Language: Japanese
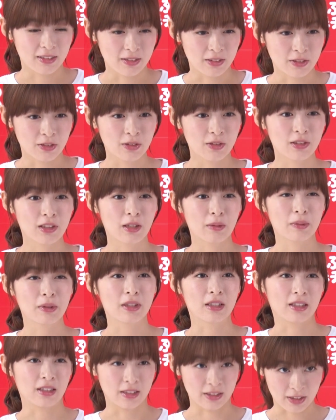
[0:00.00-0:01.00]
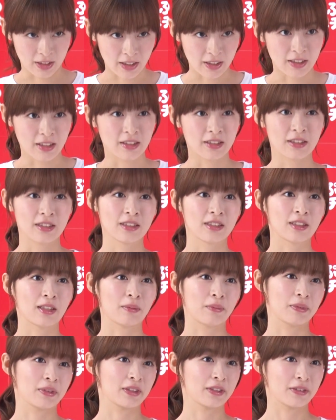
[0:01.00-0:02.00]
その度に感激して
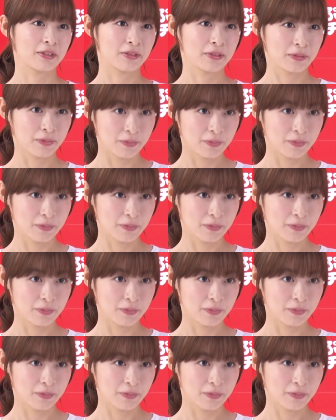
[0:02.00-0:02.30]
ます。